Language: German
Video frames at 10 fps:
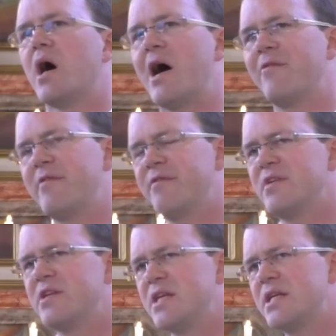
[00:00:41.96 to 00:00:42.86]
Aber wenn
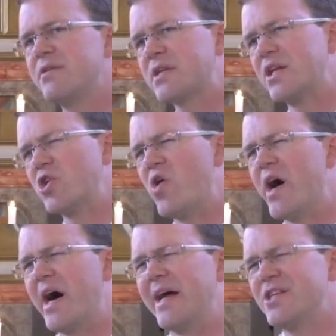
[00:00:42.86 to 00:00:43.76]
man ihn
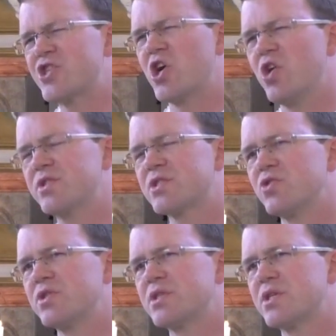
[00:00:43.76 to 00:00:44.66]
genauer anschaut
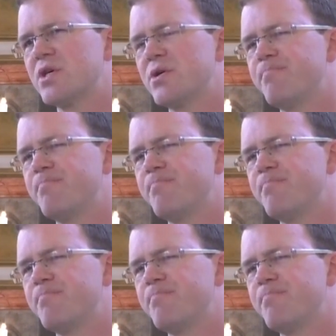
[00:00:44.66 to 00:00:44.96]
und